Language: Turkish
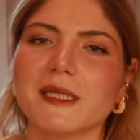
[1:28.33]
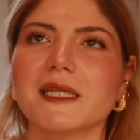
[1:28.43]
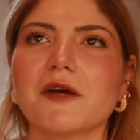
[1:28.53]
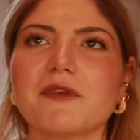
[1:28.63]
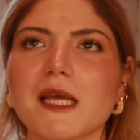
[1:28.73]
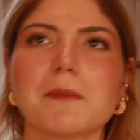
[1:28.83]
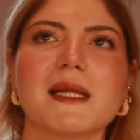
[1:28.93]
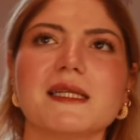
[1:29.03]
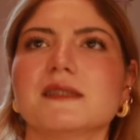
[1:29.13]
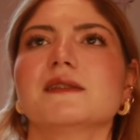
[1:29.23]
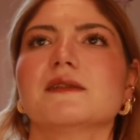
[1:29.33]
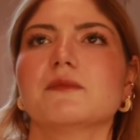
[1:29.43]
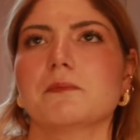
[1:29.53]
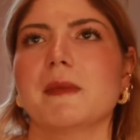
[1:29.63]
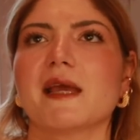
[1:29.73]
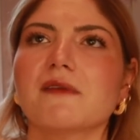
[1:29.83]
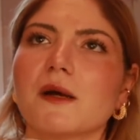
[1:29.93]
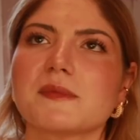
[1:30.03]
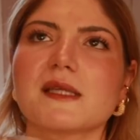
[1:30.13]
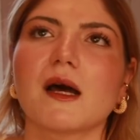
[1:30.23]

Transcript: Bir Lavie Bell'in meyvemsi